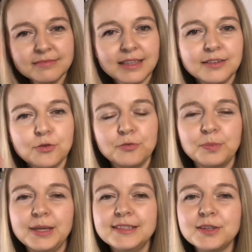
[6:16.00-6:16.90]
dann auf dem
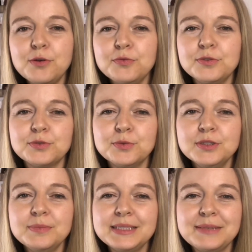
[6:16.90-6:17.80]
Pad drauf und
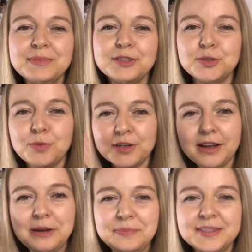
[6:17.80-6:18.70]
runter mit dem Schmodder
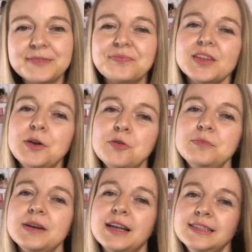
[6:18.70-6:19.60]
abends. Und
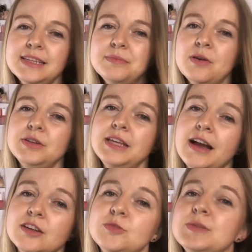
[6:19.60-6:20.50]
man kann es eben auch in die
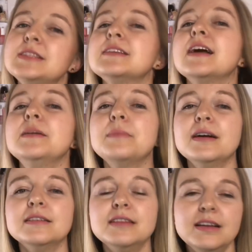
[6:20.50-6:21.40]
Haarspitzen
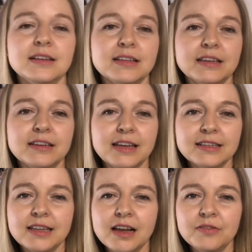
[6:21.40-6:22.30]
reinmachen, dann nach
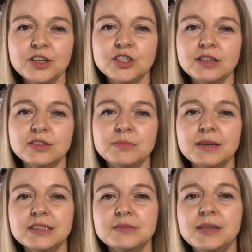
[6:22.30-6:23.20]
der Haarwäsche. Also ich
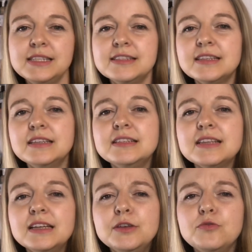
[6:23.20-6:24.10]
mache das meistens dann ins
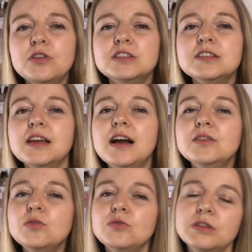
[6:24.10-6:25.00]
angefeuchtete Haar
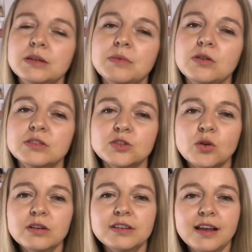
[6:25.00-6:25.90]
noch oder eben auch ins
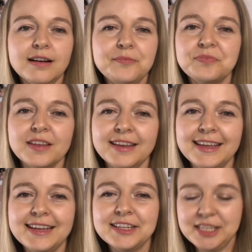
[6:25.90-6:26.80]
trockene Haar, je
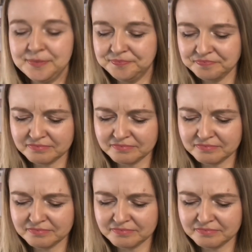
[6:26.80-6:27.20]
nachdem